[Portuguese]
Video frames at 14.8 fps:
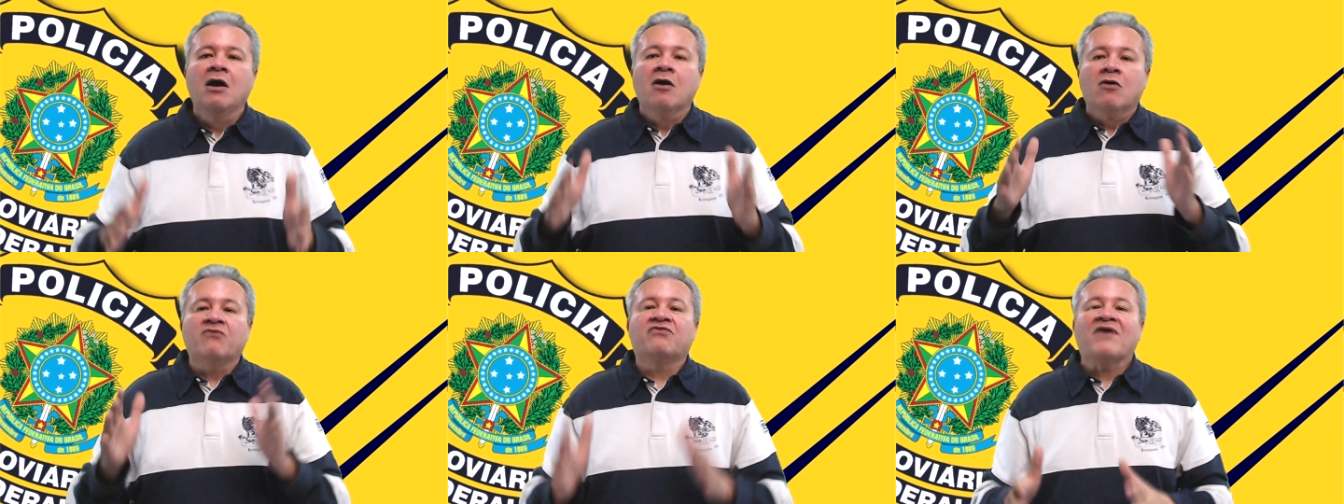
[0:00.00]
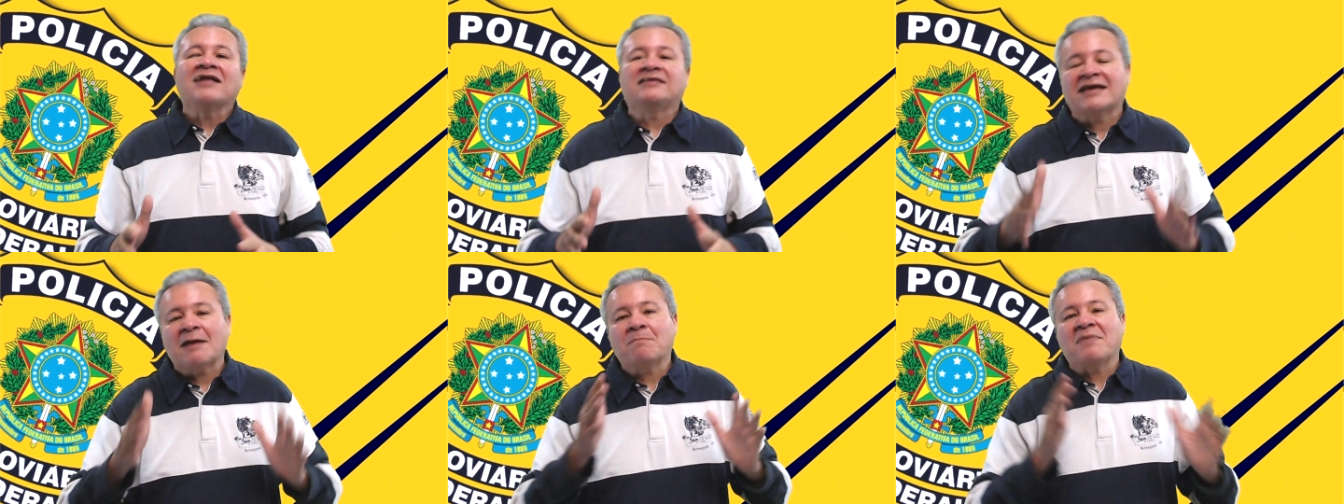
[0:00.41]
O fato
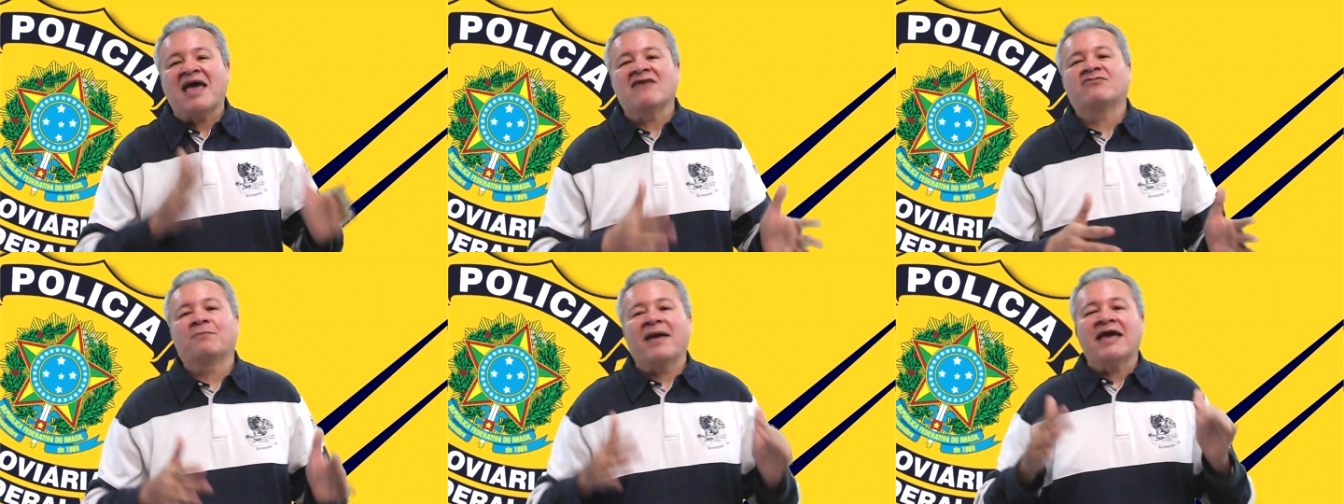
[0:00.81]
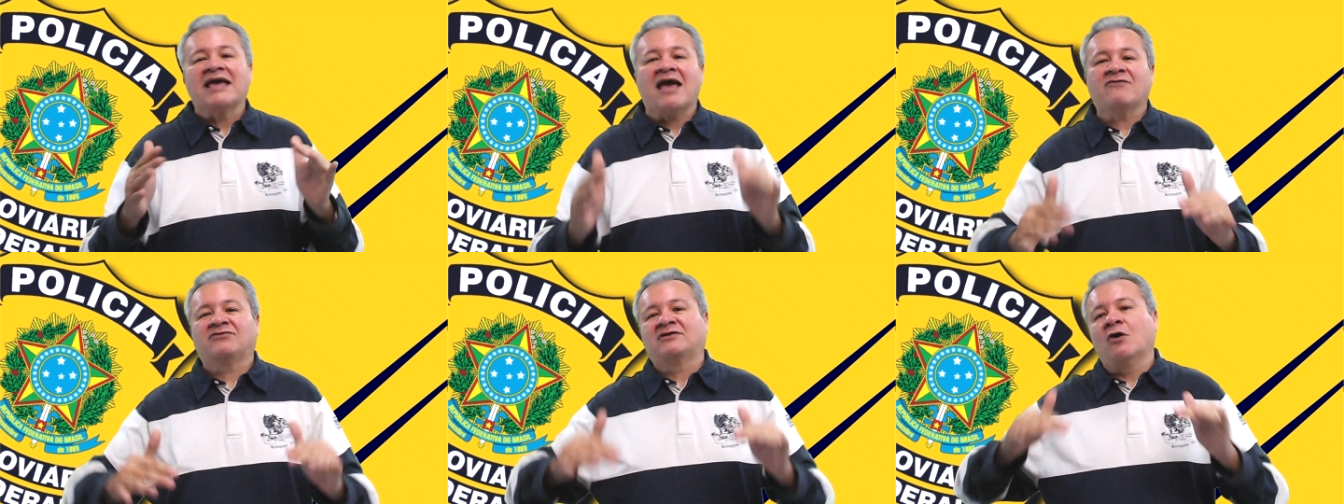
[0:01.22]
é que a
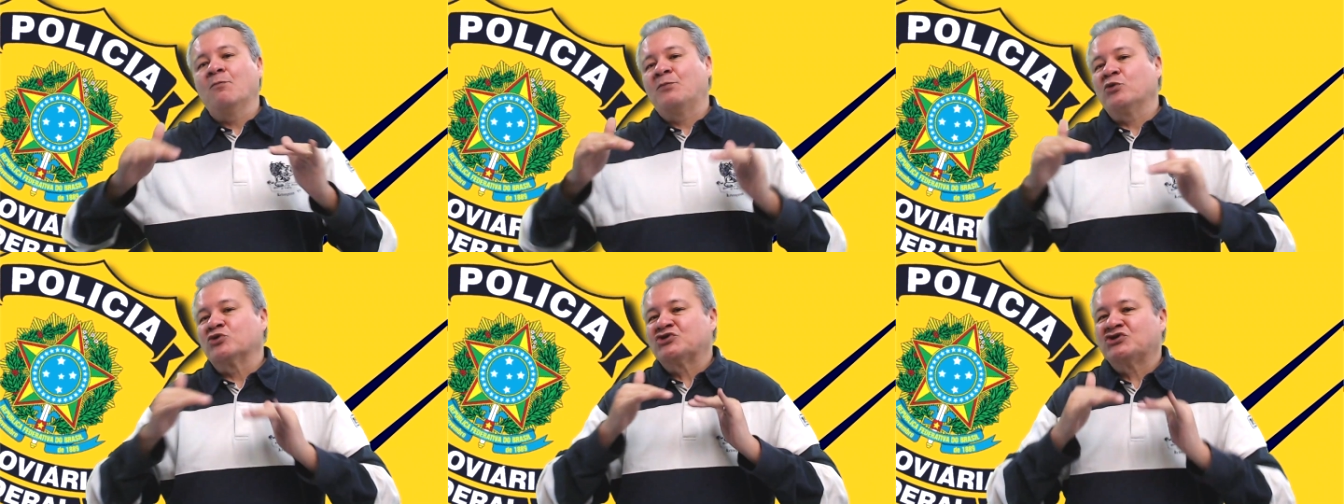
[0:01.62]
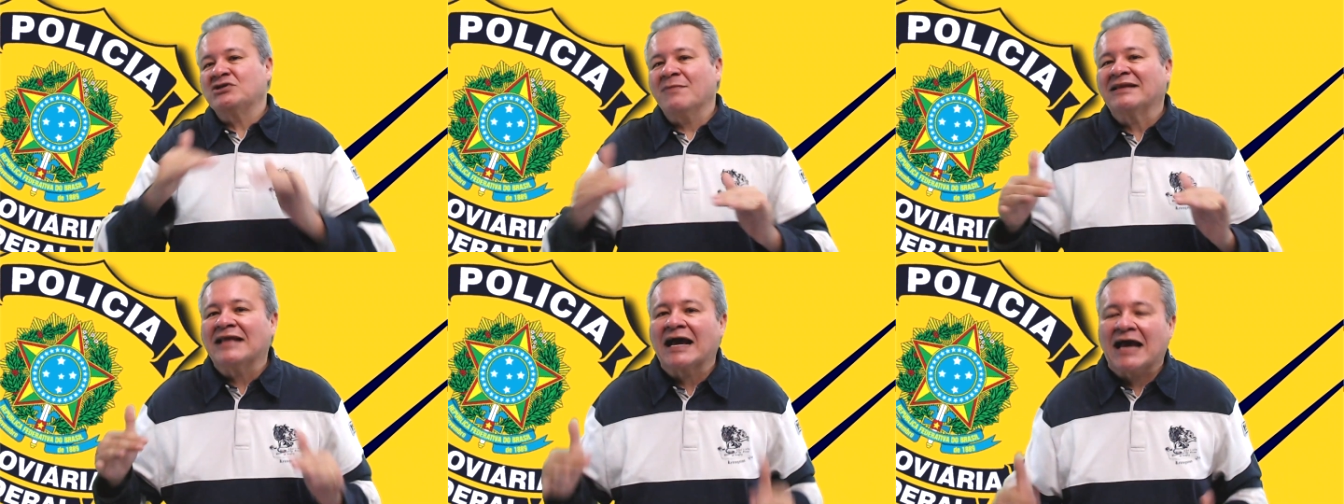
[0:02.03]
PFPRF estão por
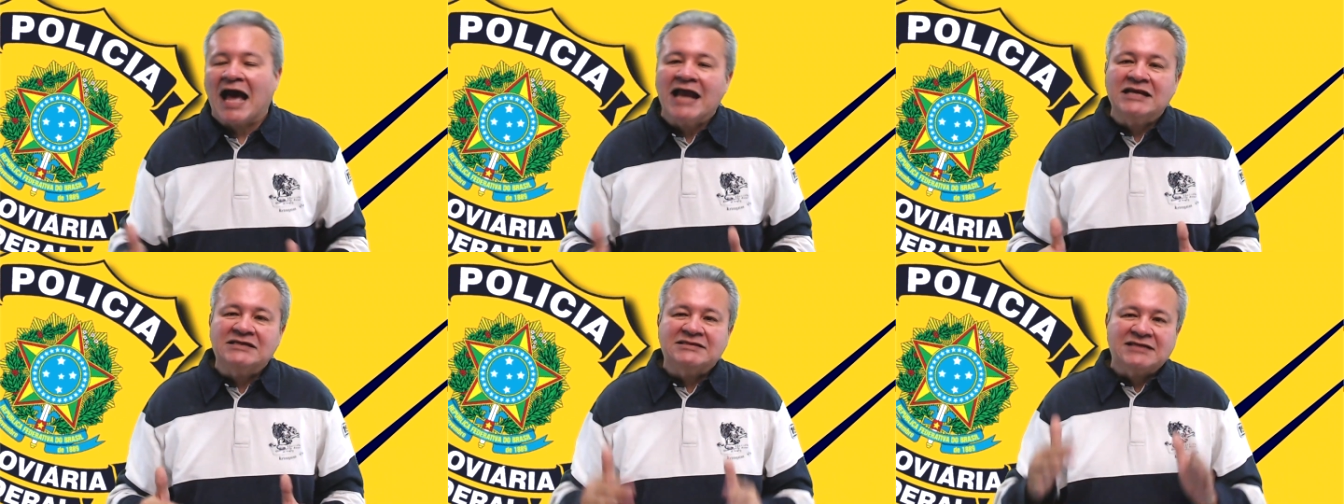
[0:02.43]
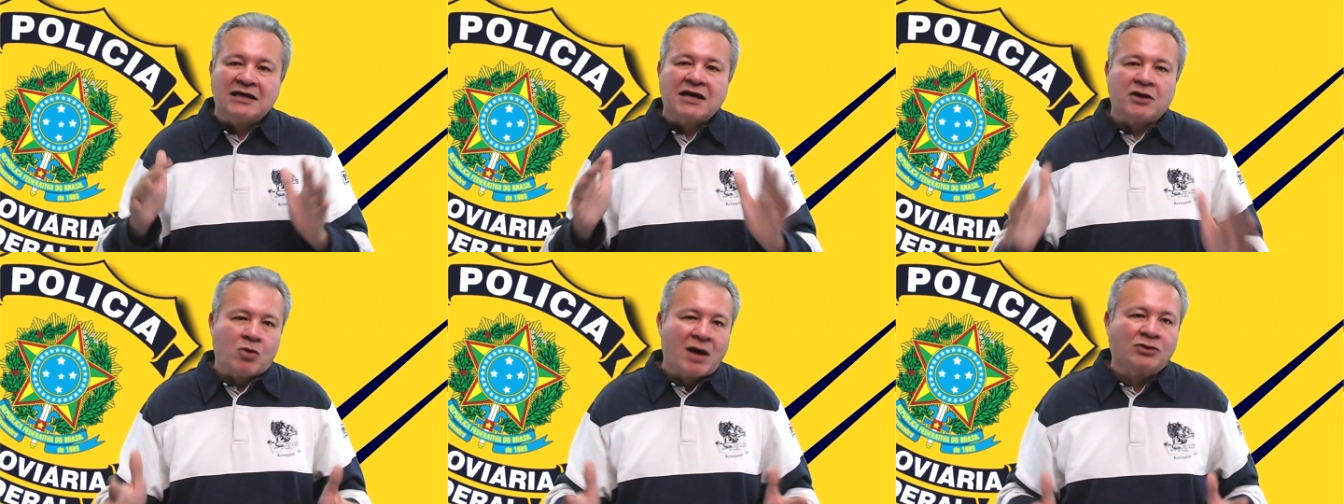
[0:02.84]
cima da carne
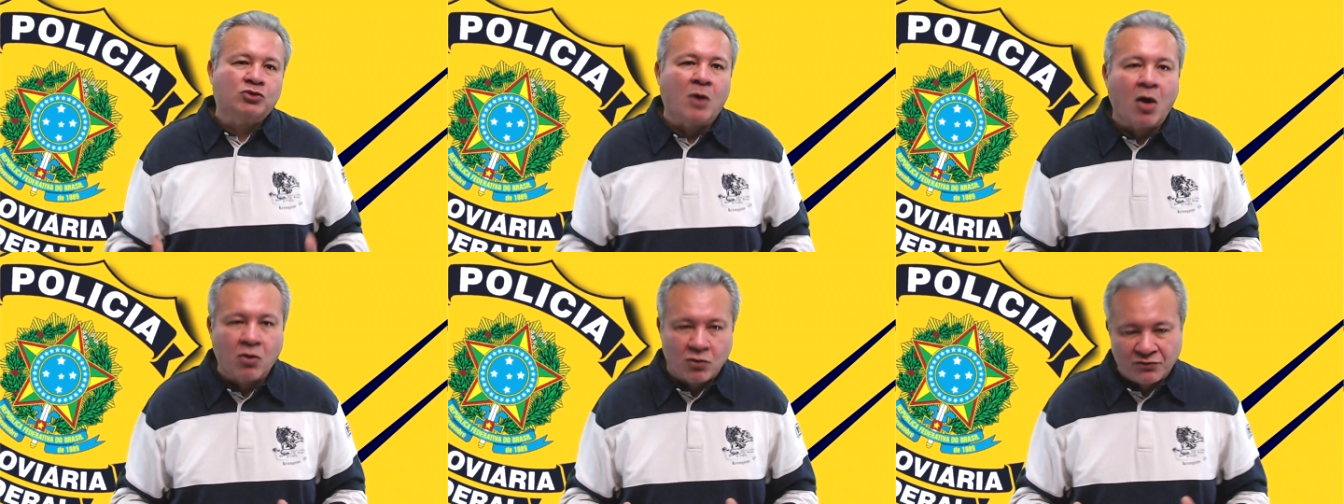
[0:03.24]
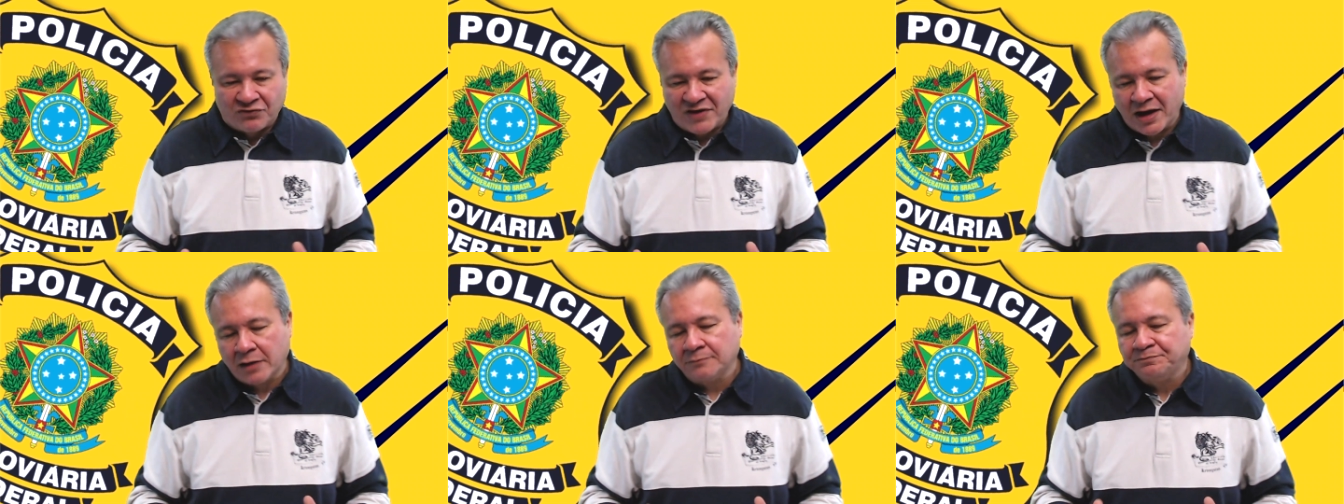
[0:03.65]
seca no atual
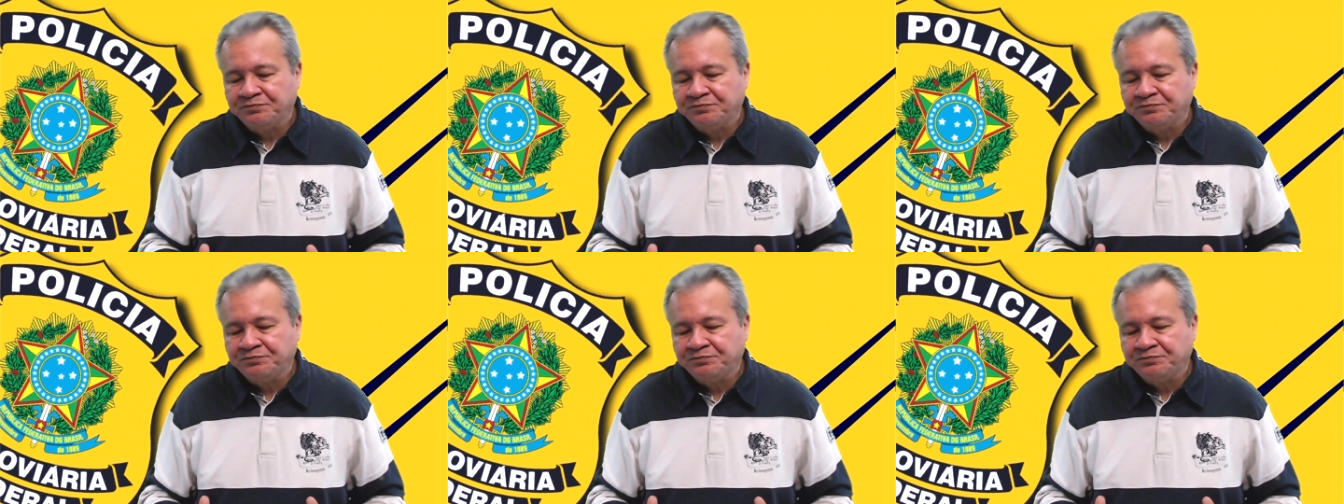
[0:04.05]
governo.